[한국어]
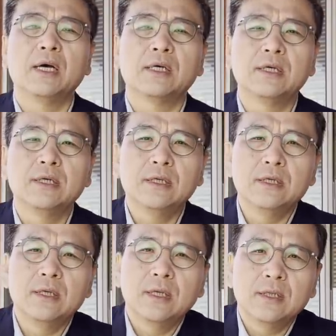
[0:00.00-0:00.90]
그
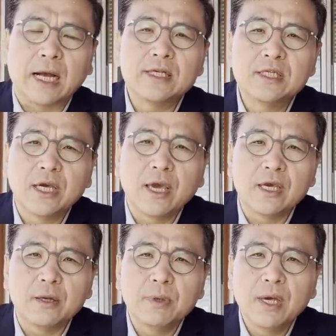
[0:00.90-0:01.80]
단체의
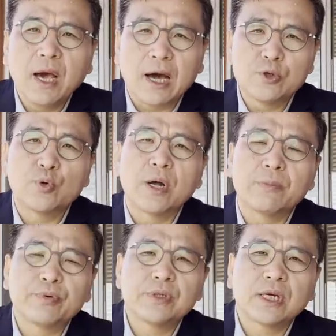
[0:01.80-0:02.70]
이름이 애리조나
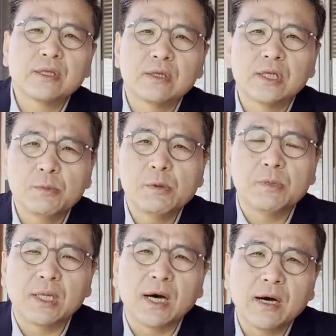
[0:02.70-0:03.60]
프로젝트
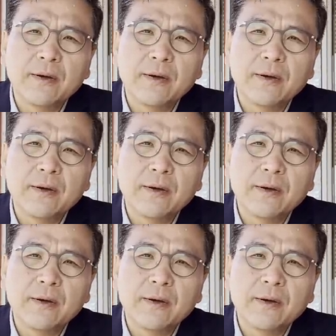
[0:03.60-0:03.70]
팀입니다.